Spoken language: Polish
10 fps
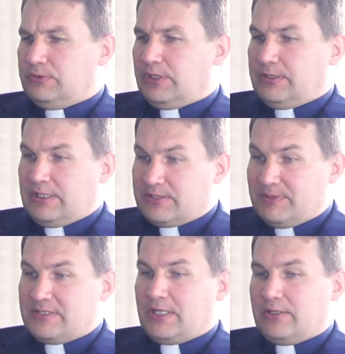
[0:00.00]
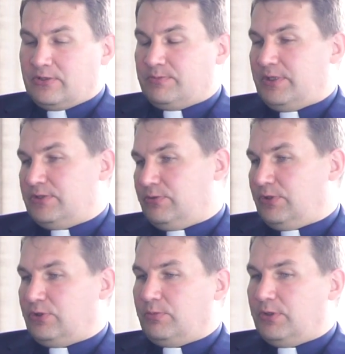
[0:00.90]
ta, ta specjalność będzie u
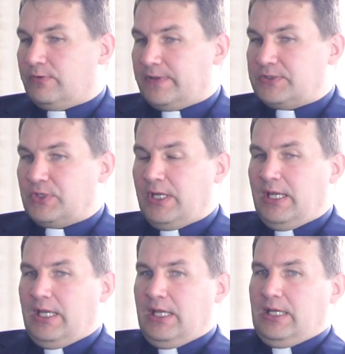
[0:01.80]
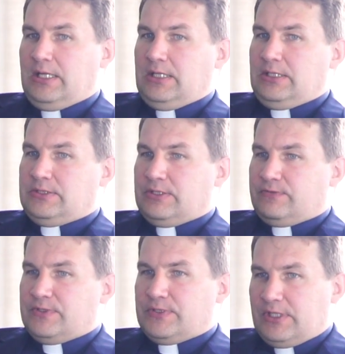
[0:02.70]
nich dominować. Z tych
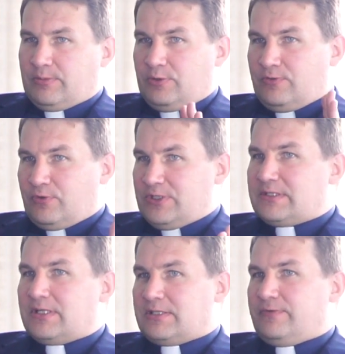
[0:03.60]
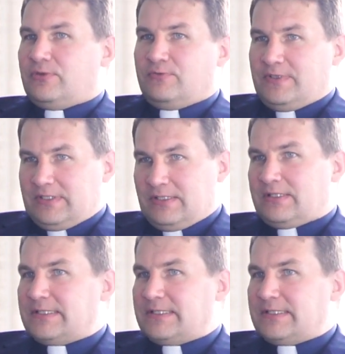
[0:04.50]
wszystkich jakby nowoczesnych zawodów jest jeden